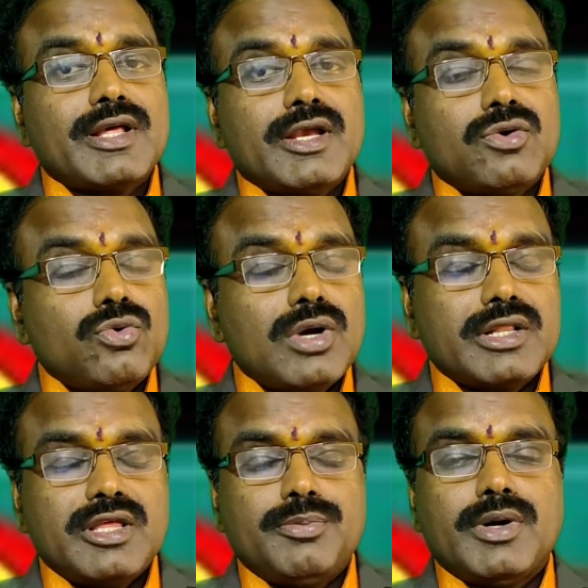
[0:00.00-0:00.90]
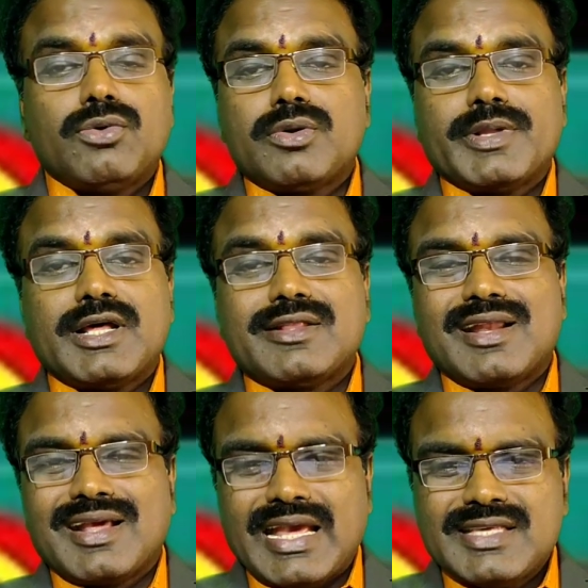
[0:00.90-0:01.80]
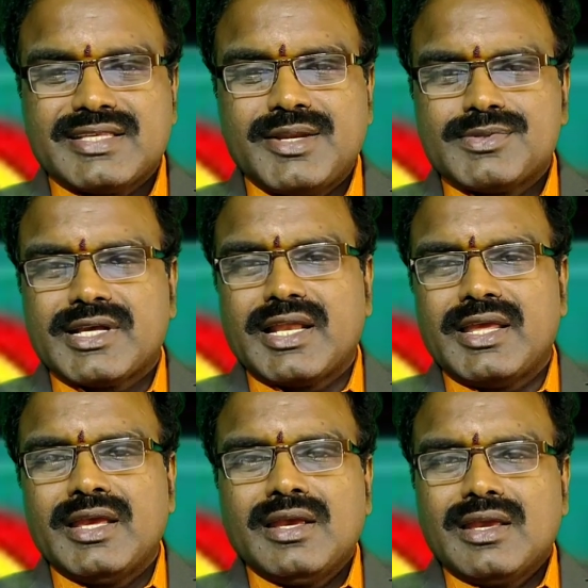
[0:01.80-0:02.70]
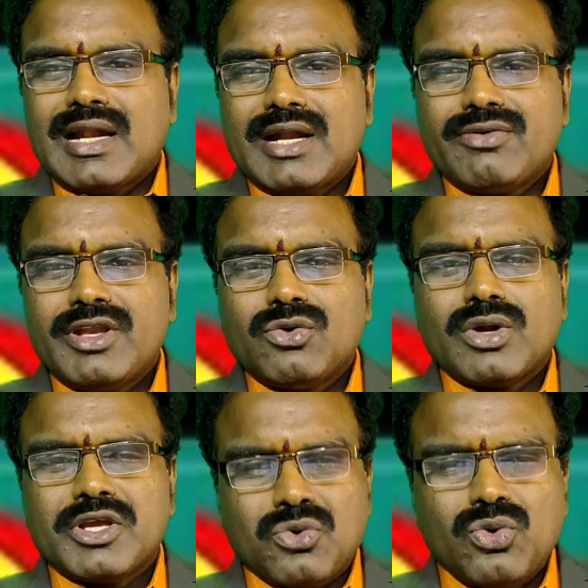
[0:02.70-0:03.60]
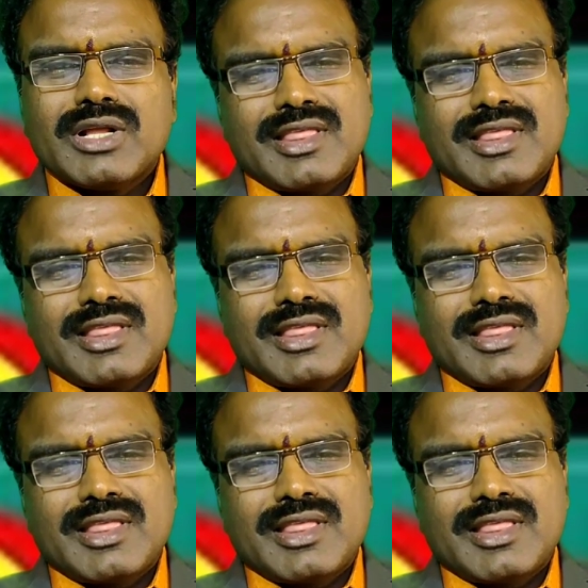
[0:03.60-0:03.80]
పద ఎక్కువగా తీపిగా ఉన్న పదార్థాలు కానీ ఐస్ క్రీమ్స్ కానీ ఇలాంటివన్నీ కూడా ఎక్కువగా